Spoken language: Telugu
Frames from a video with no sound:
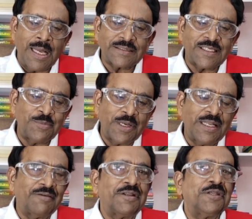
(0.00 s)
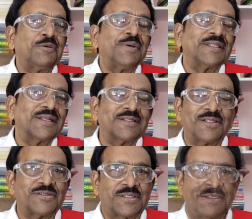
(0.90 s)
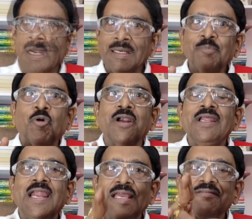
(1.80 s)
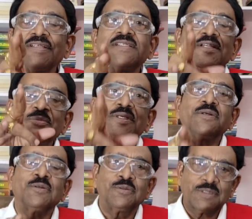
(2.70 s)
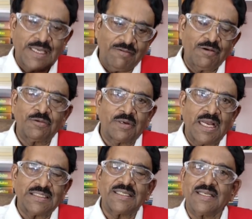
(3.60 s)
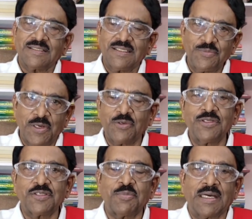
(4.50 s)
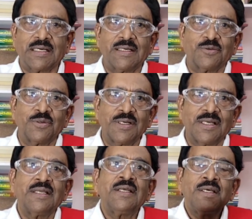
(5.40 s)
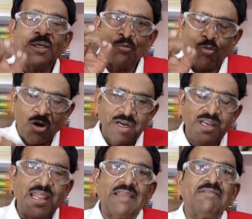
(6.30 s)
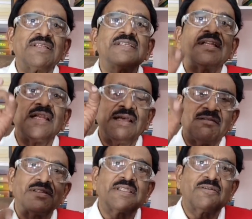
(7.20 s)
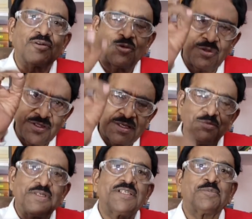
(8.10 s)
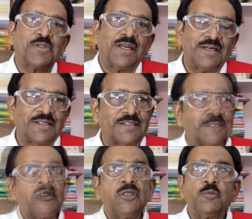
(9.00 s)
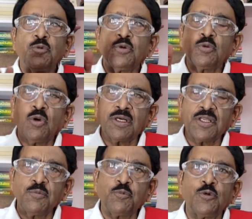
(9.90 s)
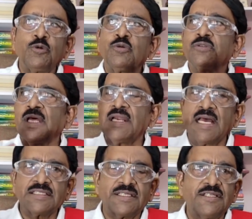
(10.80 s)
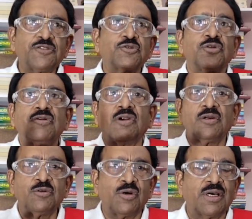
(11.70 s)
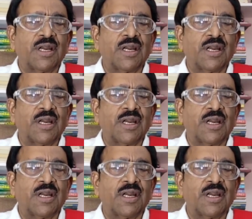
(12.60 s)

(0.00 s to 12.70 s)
ఆ సినిమాలు ఏమనియో మీ అందరికీ తెలుసండి అంటే బాడీ లాంగ్వేజ్ అని మీకు కేవలం ఆచార్య సినిమా గురించి మాట్లాడకుండా బాడీ లాంగ్వేజ్ అనే లెవెంత్ అవర్ గురించే మీకు చెప్తారండి ఇది ఇప్పుడు ఒక టెంపుల్ దాన్ని ఆశ్రయించుకున్న వాళ్ళు ఒక